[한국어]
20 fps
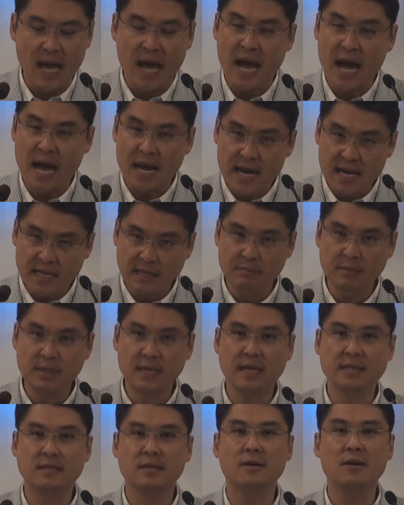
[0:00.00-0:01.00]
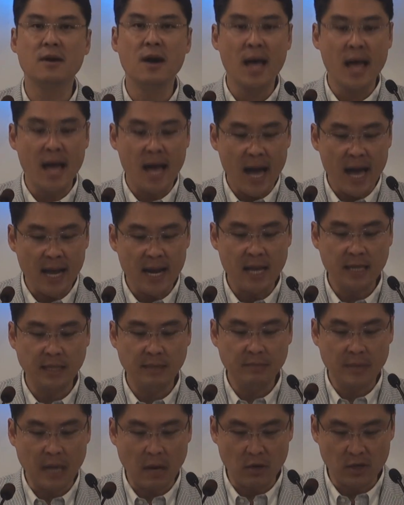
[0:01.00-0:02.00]
하나님께서
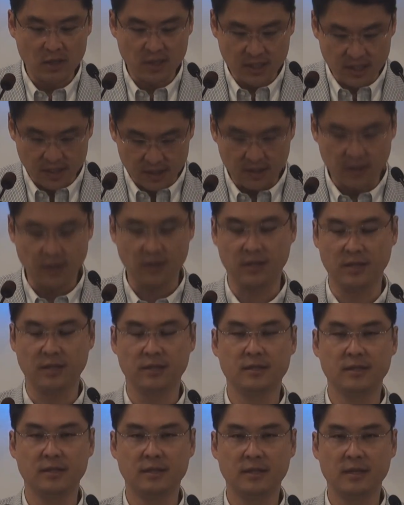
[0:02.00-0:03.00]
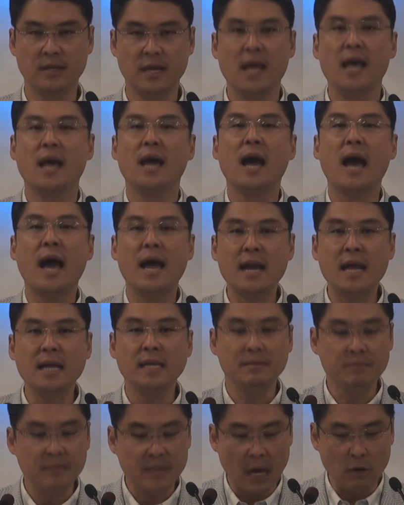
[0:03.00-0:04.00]
하나님다워지시는 것,
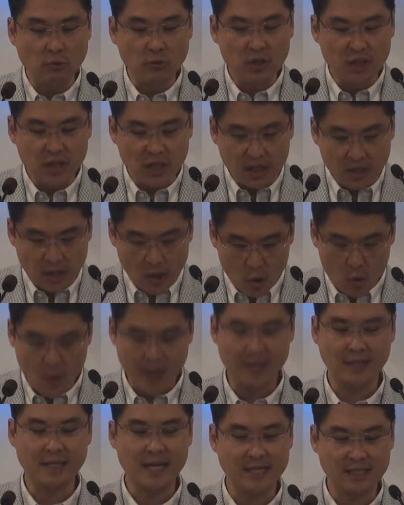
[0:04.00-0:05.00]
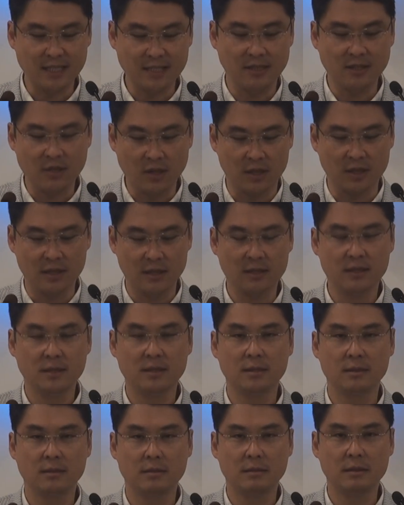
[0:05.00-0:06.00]
하나님다운 역할을 하시는 것,
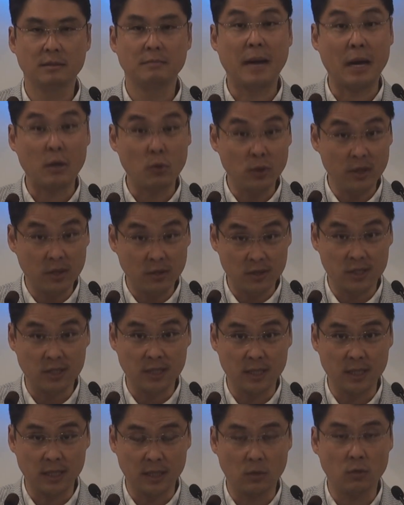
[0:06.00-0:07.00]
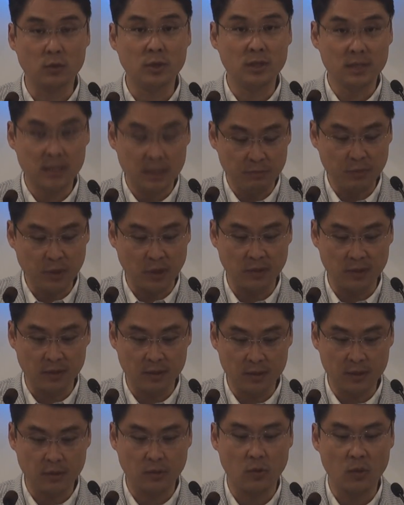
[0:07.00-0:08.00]
바로 이것이 오늘 시편
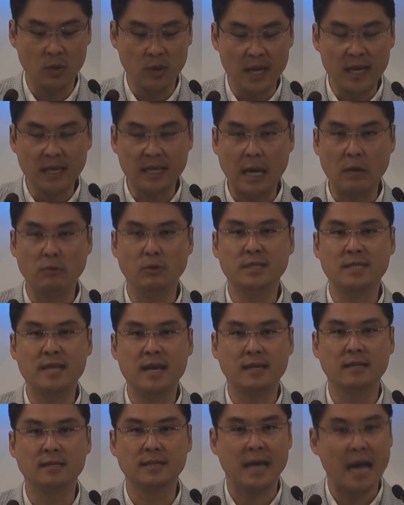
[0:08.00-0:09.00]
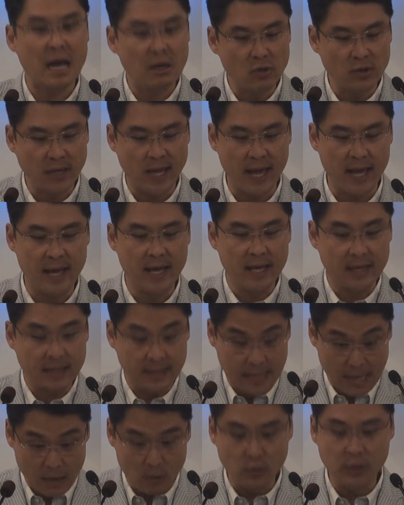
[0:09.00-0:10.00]
그리고 다윗의 그 탄원의
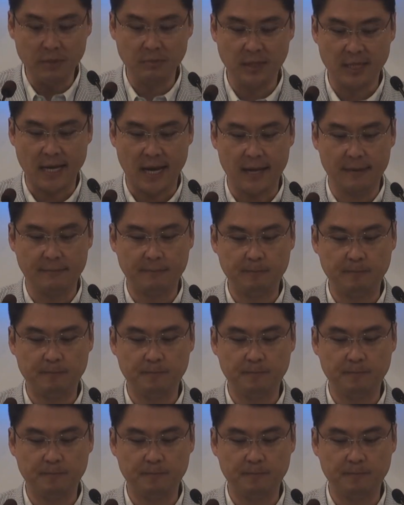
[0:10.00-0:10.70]
내용입니다.